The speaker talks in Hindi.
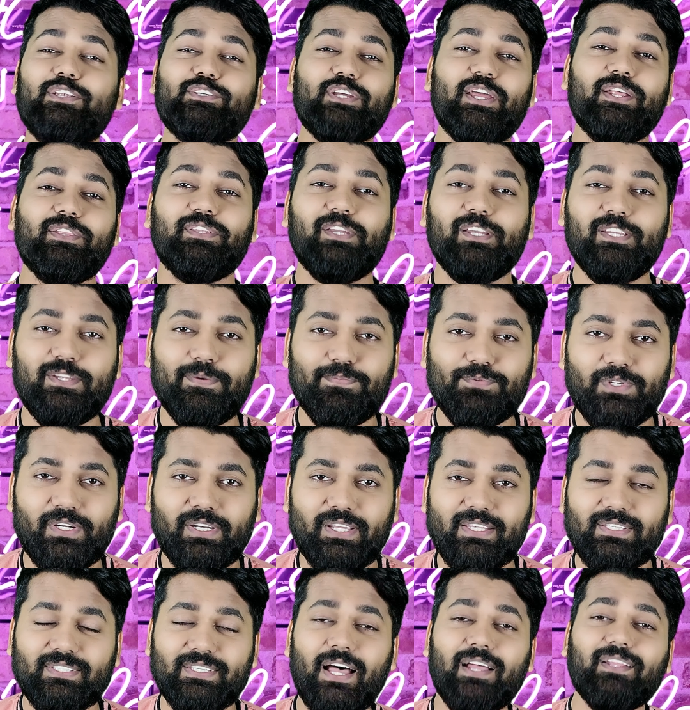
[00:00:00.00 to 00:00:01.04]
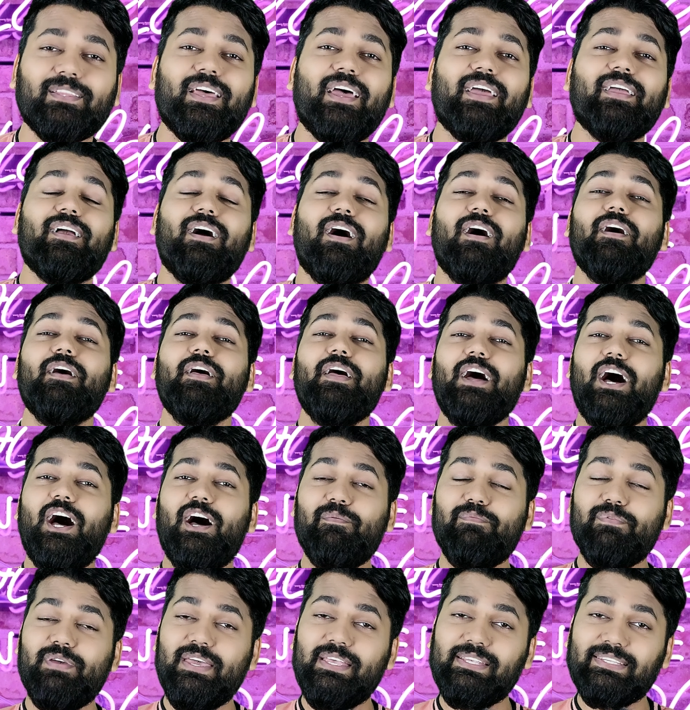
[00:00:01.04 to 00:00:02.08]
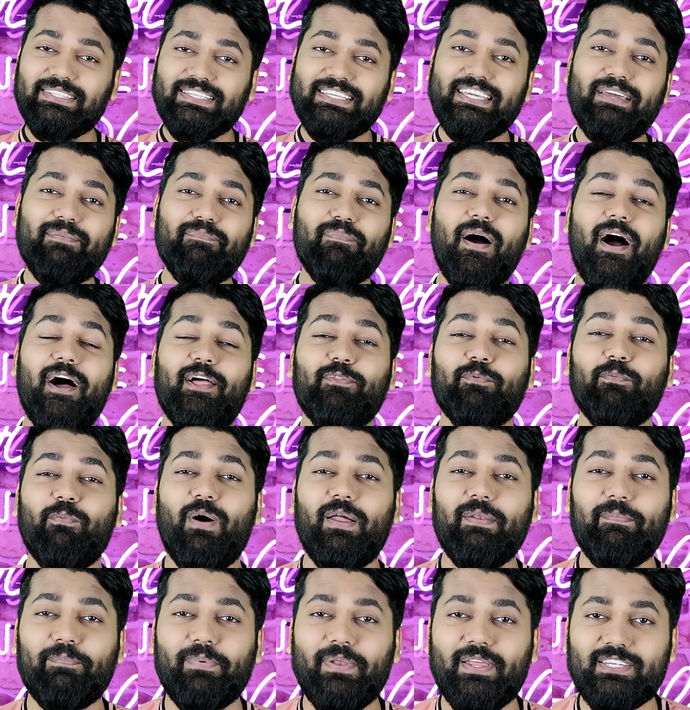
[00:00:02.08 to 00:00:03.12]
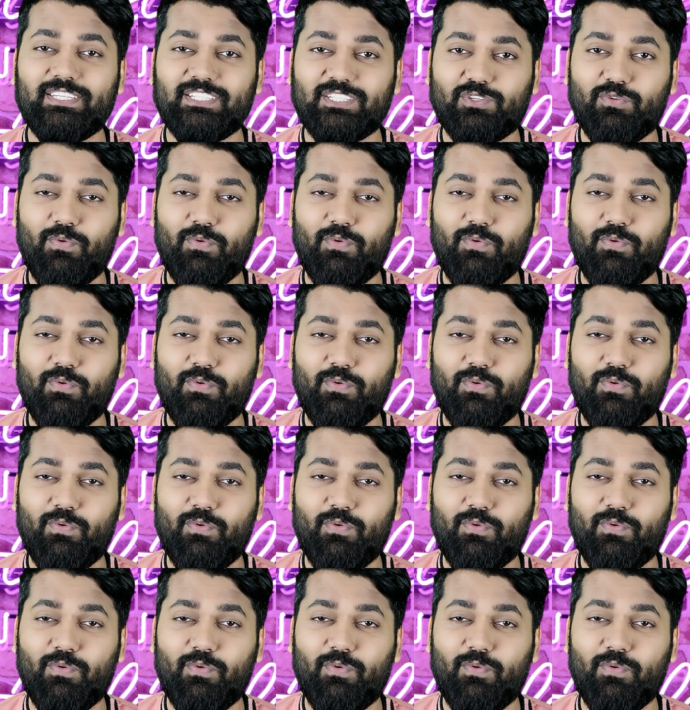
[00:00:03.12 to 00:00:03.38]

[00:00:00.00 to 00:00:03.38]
8 Gen 3 चिपसेट के साथ आएगा अब इसके बाद OnePlus